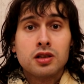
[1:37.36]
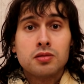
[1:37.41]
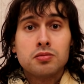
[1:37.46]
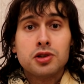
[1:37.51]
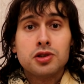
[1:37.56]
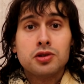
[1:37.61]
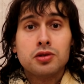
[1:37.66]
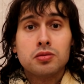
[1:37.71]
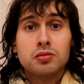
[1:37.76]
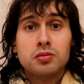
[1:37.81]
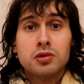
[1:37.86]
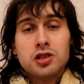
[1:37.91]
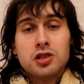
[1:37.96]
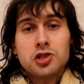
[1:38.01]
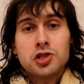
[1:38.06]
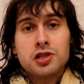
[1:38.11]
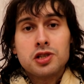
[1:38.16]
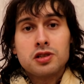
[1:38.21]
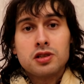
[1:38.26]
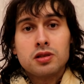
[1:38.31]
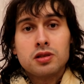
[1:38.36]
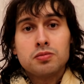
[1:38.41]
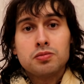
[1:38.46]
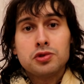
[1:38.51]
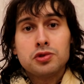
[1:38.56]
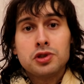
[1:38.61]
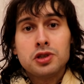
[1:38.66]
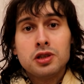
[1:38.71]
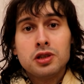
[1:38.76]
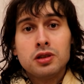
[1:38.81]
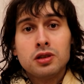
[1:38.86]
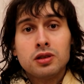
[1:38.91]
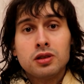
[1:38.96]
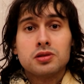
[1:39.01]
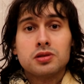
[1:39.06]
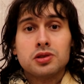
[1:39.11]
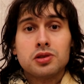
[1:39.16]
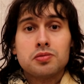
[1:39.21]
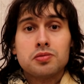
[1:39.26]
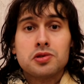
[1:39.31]
на моем жизненном пути,
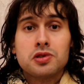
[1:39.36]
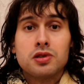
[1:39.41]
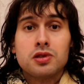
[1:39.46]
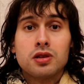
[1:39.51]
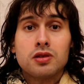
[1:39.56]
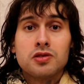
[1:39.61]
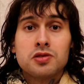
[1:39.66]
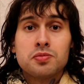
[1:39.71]
собственно,